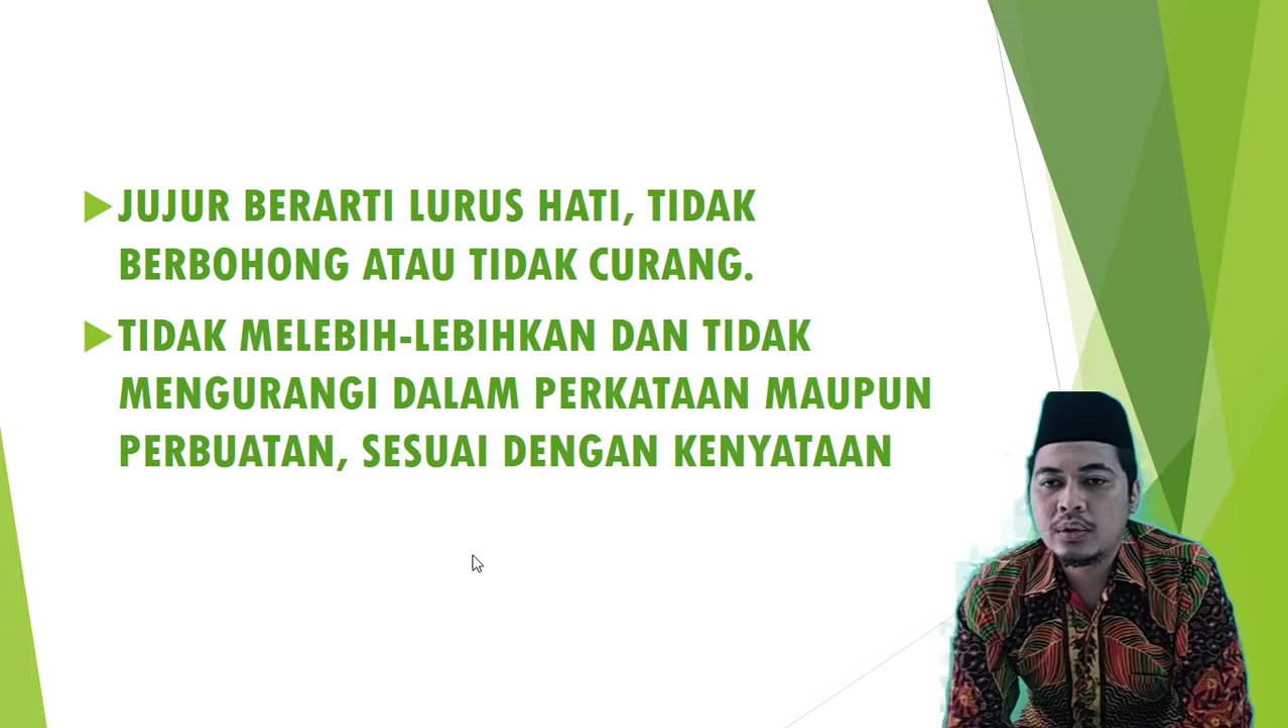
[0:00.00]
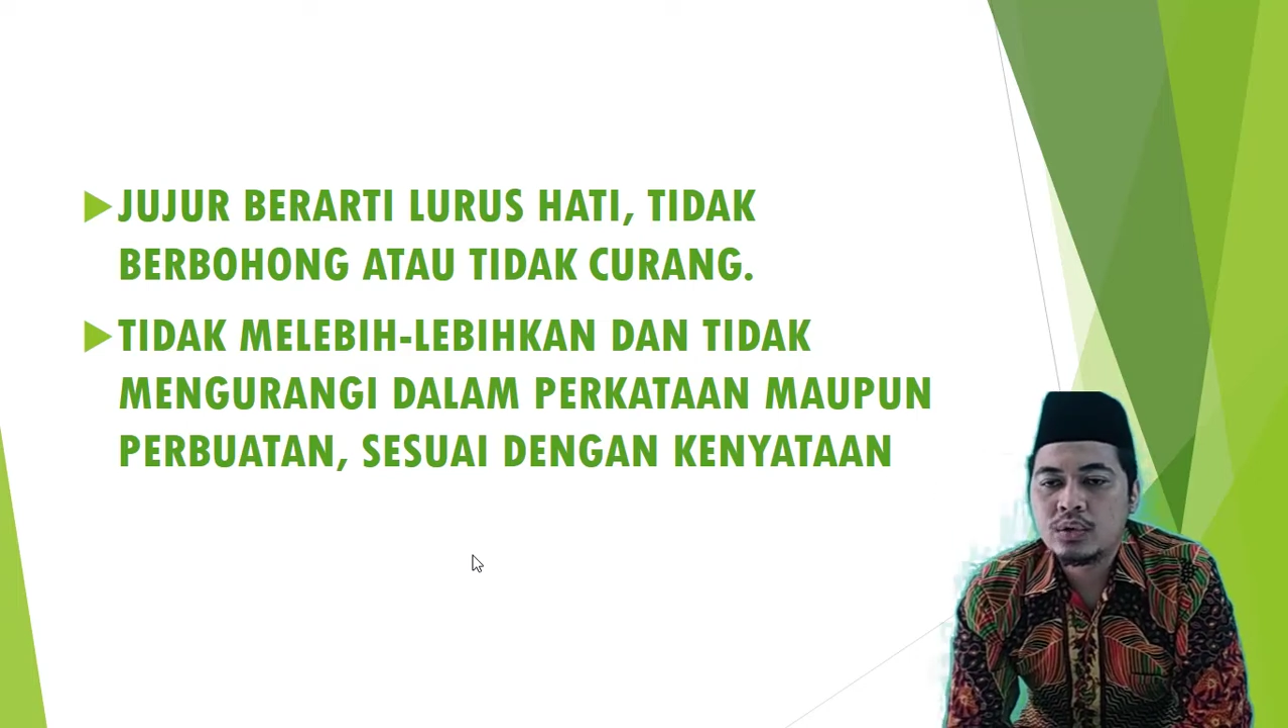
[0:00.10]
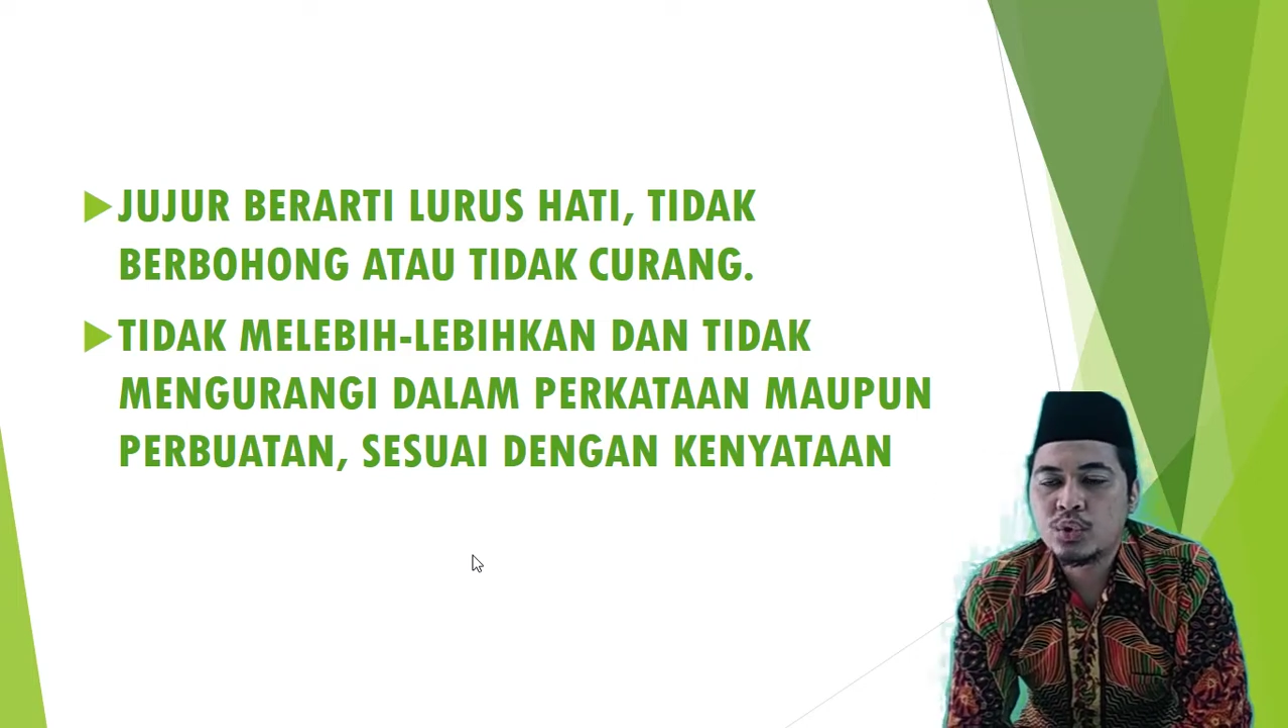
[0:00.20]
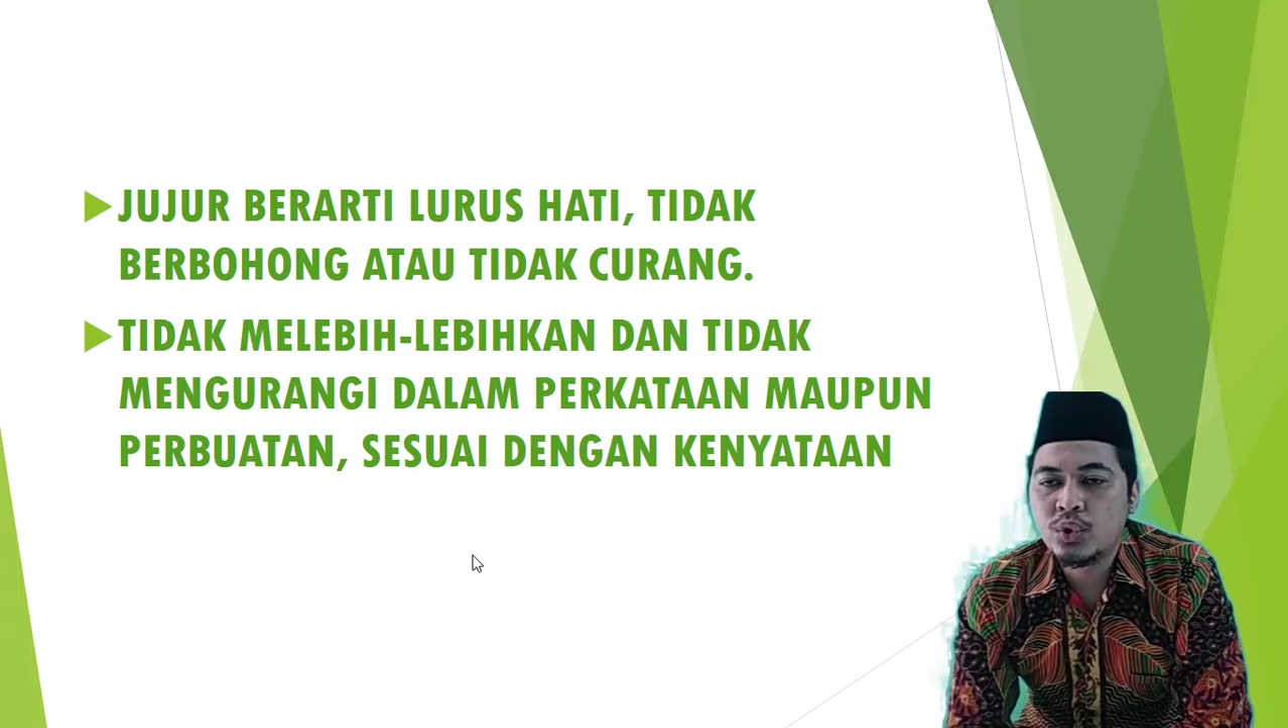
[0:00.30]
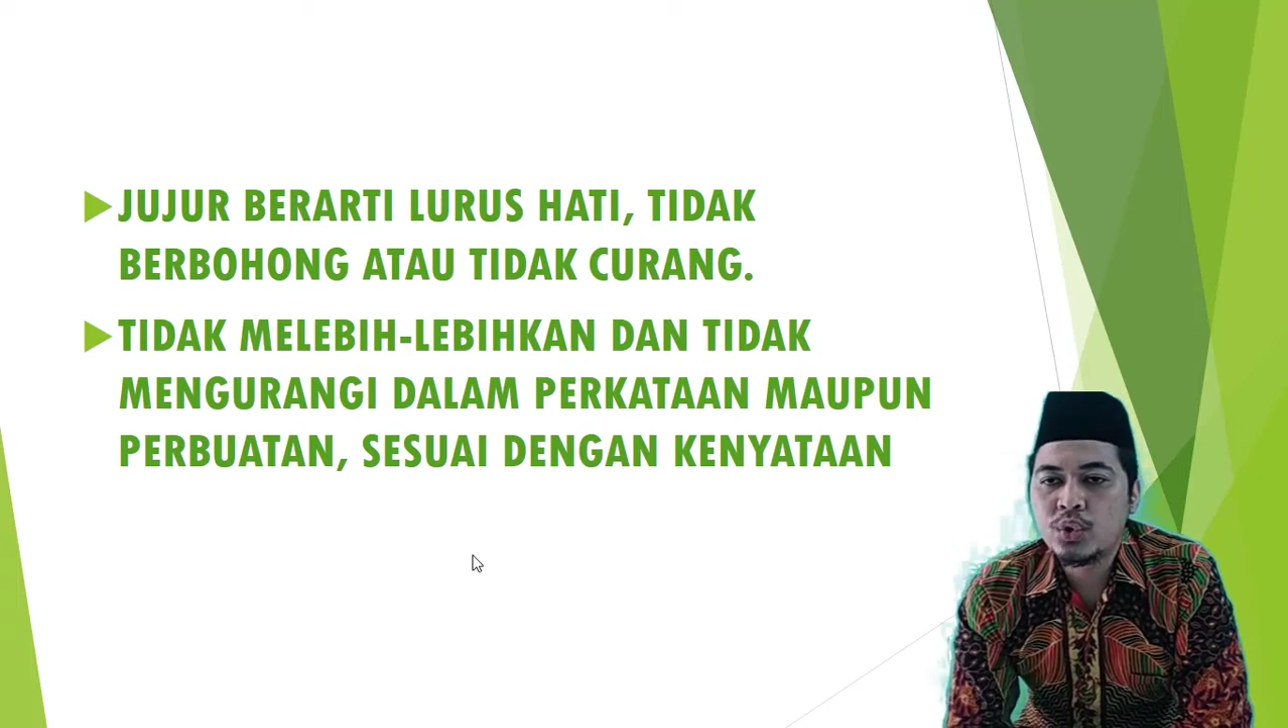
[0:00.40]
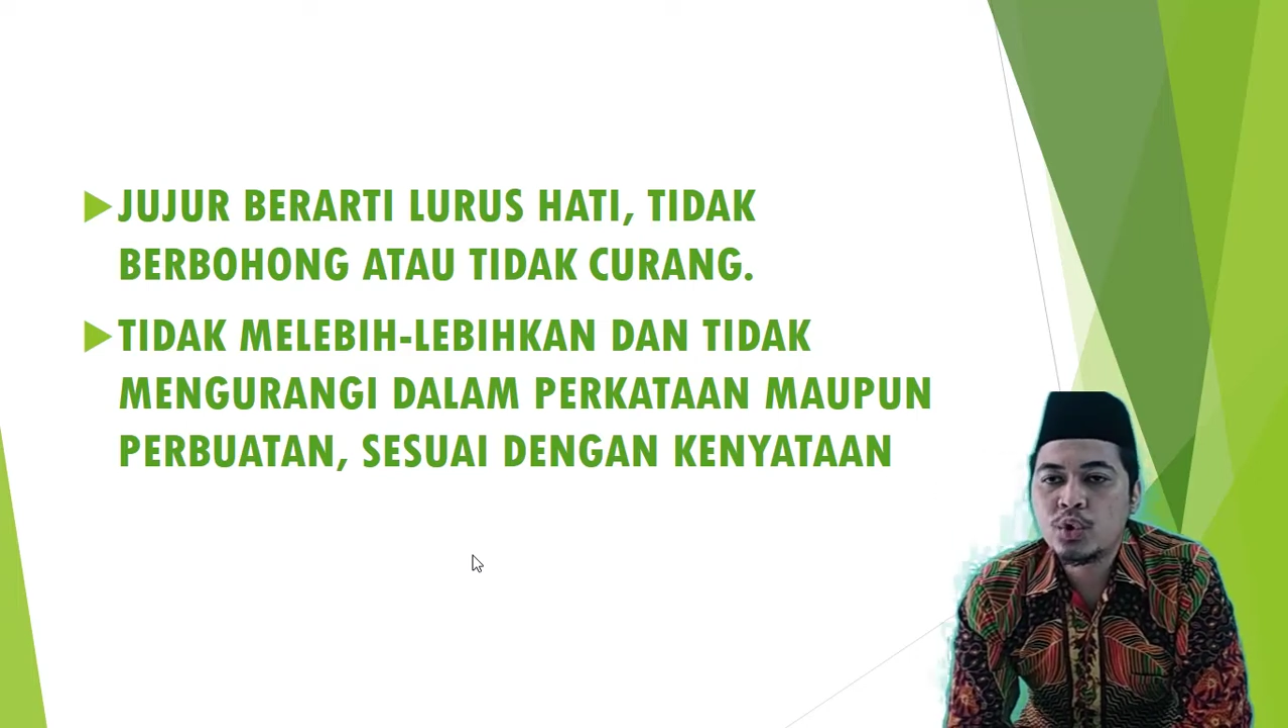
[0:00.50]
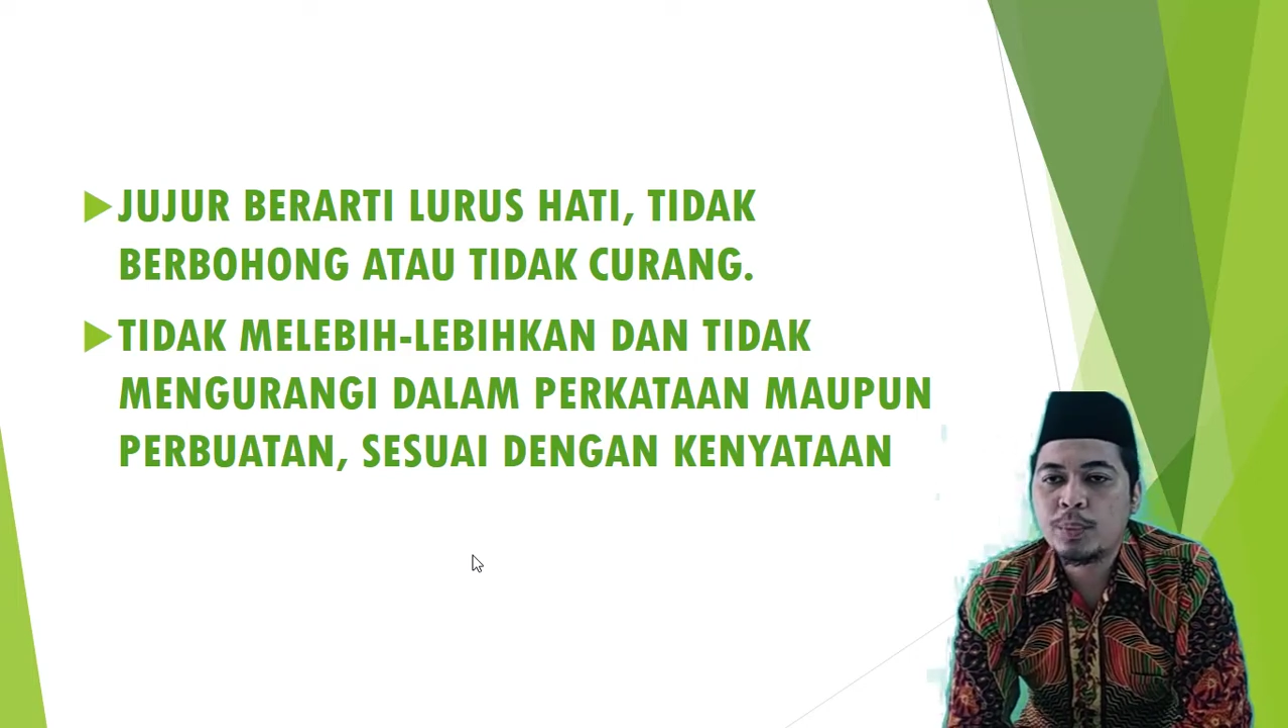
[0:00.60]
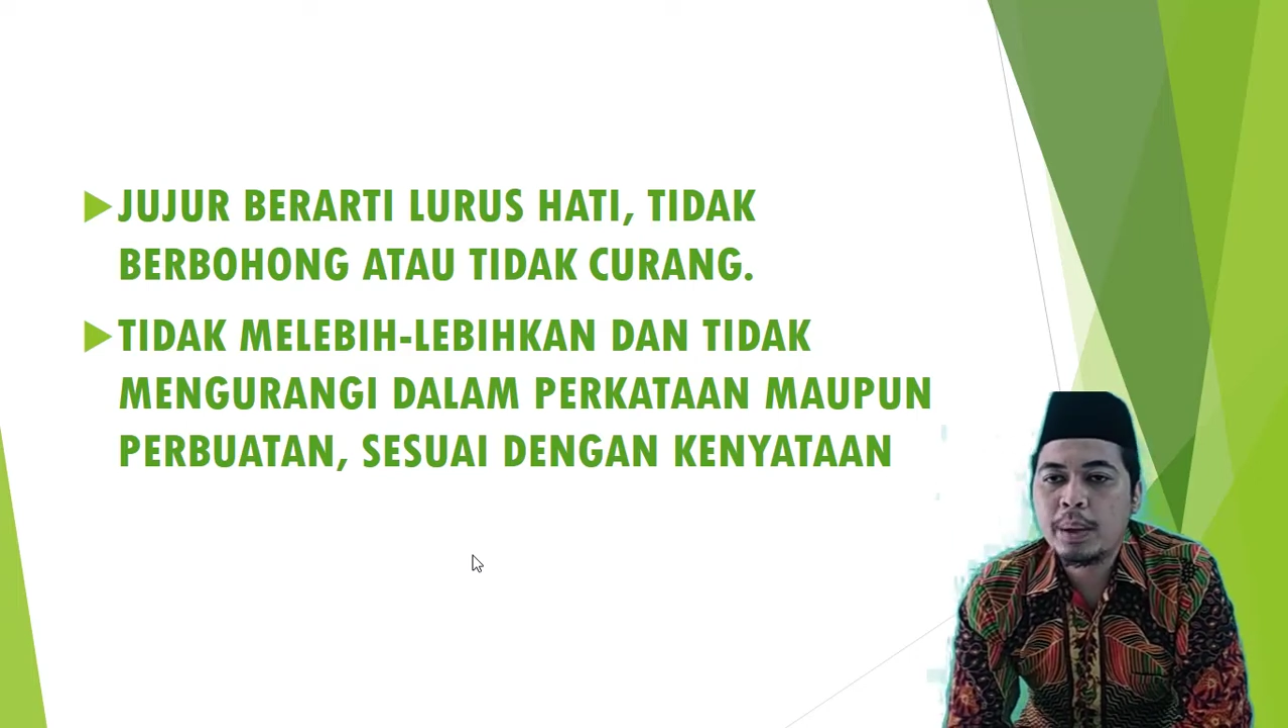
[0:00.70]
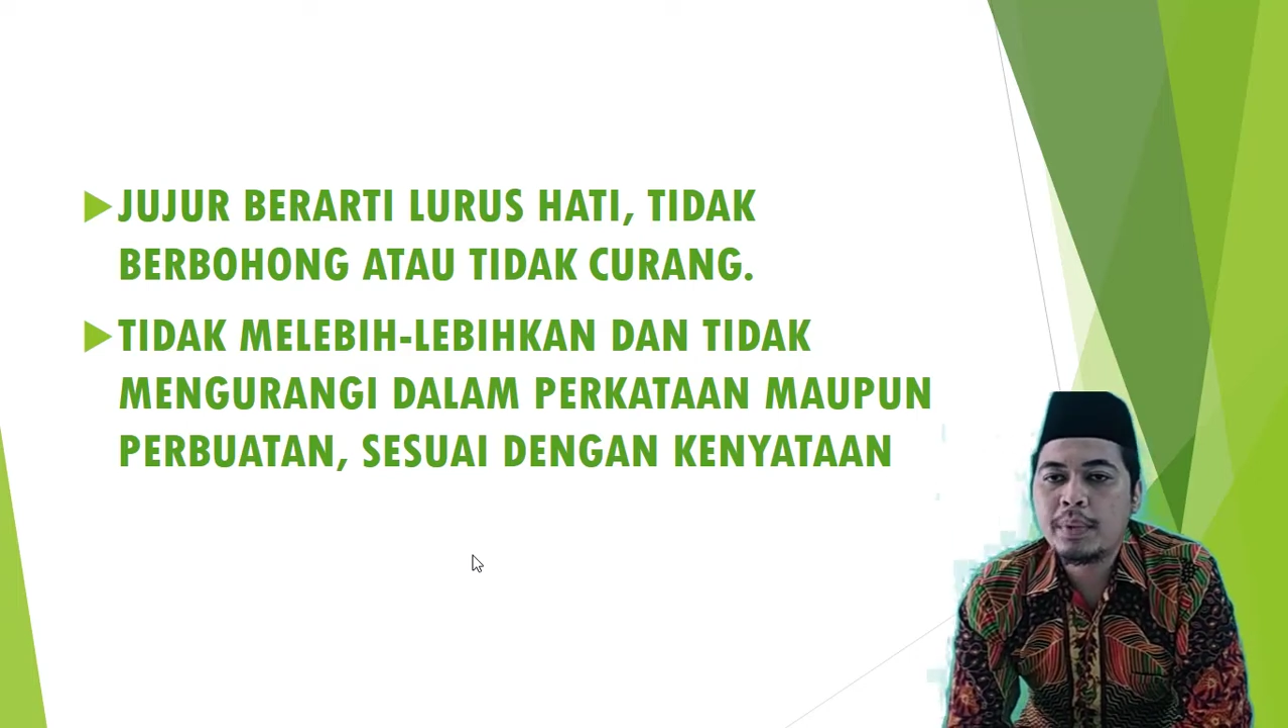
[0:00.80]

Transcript: Jujur supaya